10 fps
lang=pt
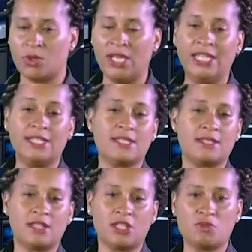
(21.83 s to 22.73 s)
em
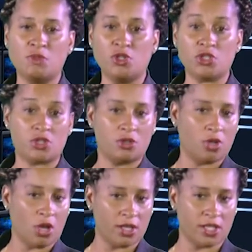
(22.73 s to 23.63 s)
16 milhões de
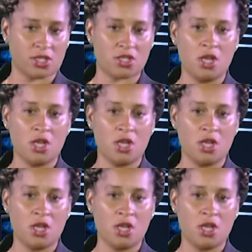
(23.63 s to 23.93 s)
dólares,